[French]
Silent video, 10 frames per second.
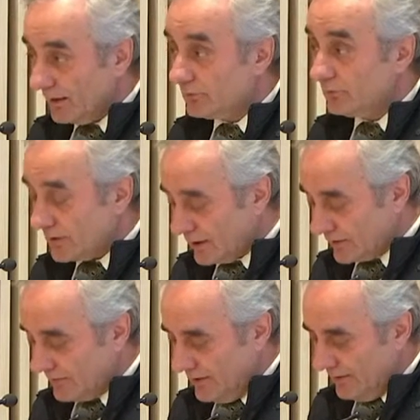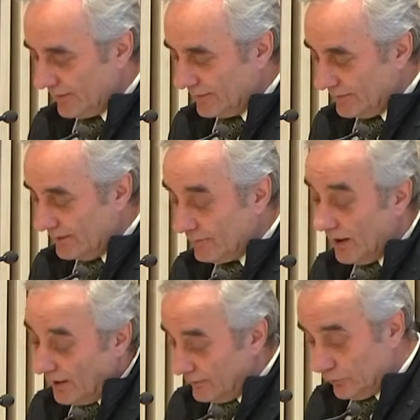qui est une très très belle initiative.
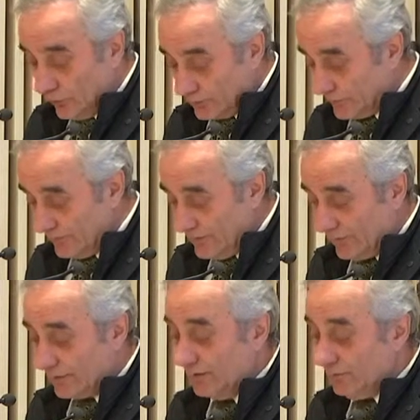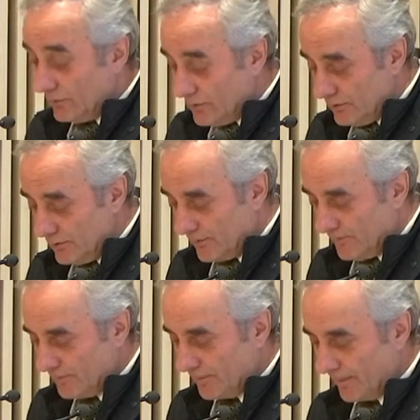D'autres initiatives encore.
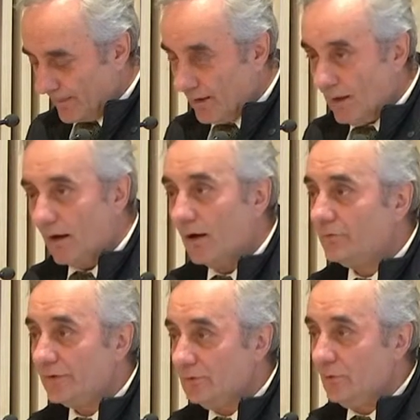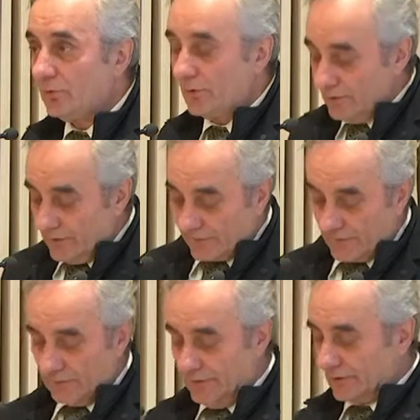Alors vous êtes nombreux dans
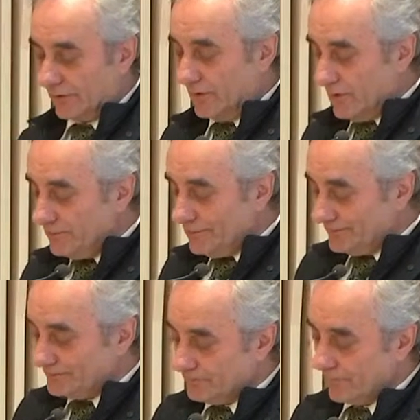cet auditorium.